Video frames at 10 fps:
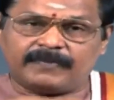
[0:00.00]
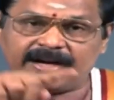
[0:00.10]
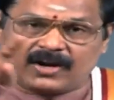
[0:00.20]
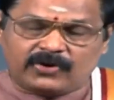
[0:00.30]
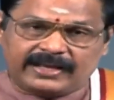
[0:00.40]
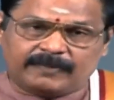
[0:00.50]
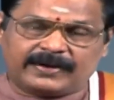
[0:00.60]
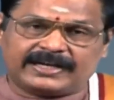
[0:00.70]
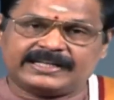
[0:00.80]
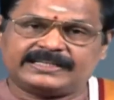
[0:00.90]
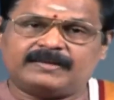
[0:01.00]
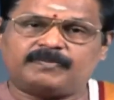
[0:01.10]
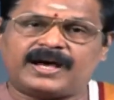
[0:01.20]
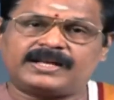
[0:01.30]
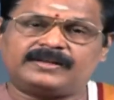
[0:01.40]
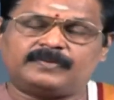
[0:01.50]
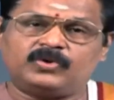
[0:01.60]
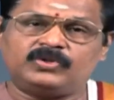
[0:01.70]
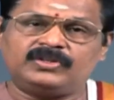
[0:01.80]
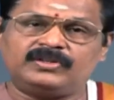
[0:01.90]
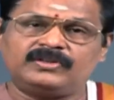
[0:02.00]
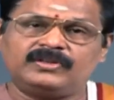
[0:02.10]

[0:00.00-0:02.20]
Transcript: மக்களுடைய பழக்கத்தை பார்க்கிற போது